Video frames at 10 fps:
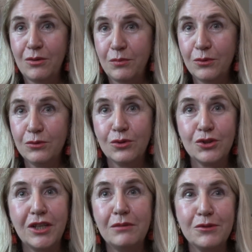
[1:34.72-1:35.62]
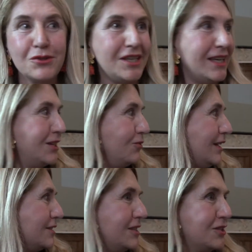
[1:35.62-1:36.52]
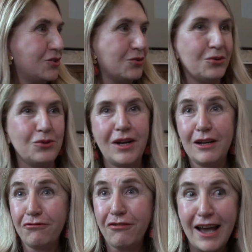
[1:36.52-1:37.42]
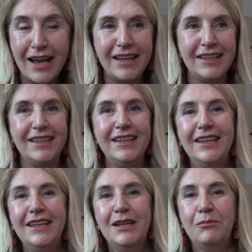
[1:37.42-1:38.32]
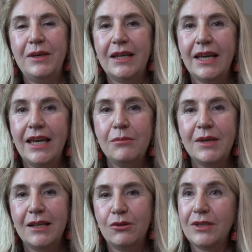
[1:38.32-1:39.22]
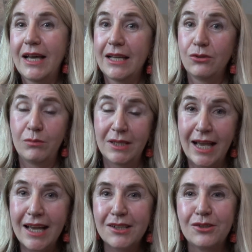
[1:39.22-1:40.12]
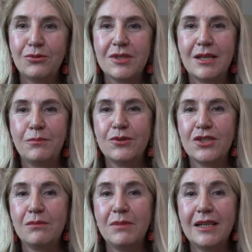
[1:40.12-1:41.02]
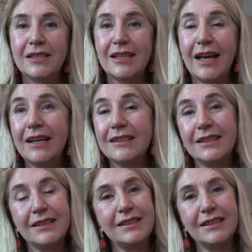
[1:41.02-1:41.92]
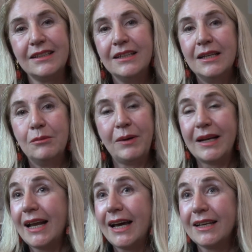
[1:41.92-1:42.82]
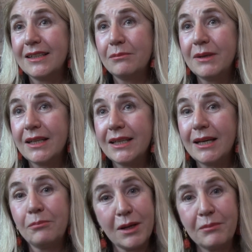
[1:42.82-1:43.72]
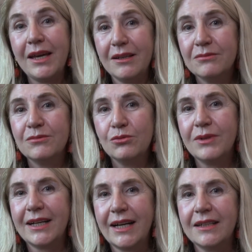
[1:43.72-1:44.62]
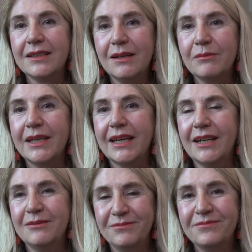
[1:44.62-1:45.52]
appunto sia il museo, l'assessora, il FAI, perché mi hanno dato e mi danno questa possibilità di, di parlare di Maria, per me una grande amica.